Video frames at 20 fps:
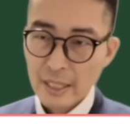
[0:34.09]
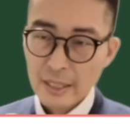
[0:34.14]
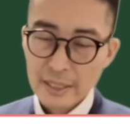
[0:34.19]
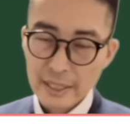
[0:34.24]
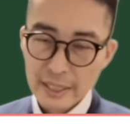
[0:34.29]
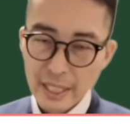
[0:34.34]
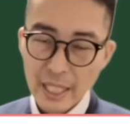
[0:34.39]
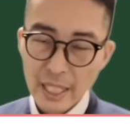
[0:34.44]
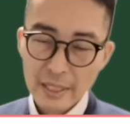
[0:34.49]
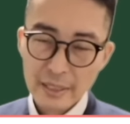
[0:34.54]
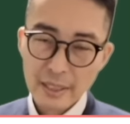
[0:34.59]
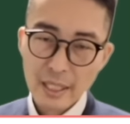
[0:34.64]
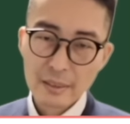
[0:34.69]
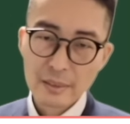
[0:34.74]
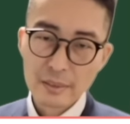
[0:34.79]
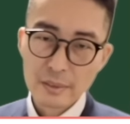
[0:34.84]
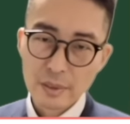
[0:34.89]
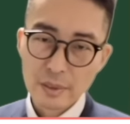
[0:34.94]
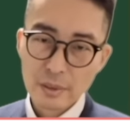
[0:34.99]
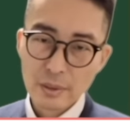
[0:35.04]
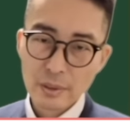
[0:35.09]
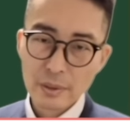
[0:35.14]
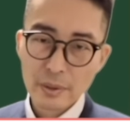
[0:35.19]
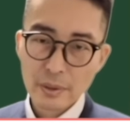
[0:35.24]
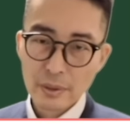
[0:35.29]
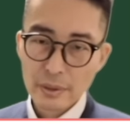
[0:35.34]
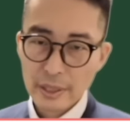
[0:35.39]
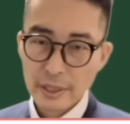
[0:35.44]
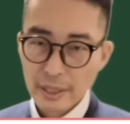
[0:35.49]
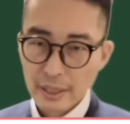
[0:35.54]
遅滞なく農
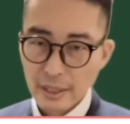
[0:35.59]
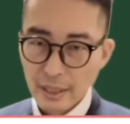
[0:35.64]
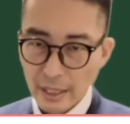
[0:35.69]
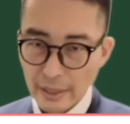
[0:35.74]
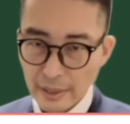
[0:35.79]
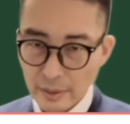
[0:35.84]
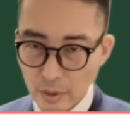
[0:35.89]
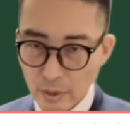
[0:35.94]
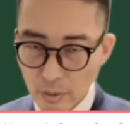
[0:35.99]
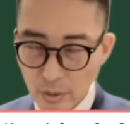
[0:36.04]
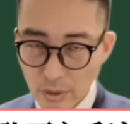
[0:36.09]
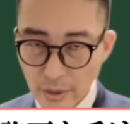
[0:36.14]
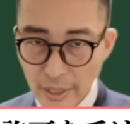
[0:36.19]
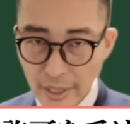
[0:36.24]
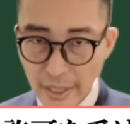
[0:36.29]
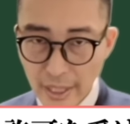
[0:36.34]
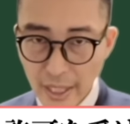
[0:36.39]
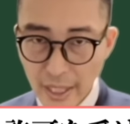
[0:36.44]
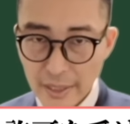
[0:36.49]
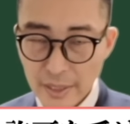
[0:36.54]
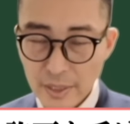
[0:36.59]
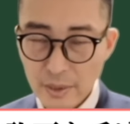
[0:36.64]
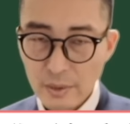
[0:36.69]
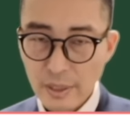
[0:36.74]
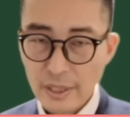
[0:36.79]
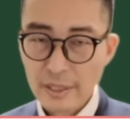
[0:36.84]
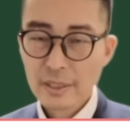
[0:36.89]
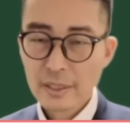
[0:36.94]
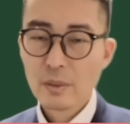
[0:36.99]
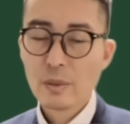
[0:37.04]
業委員会に届け出が必要
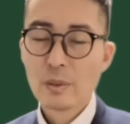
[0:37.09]
です。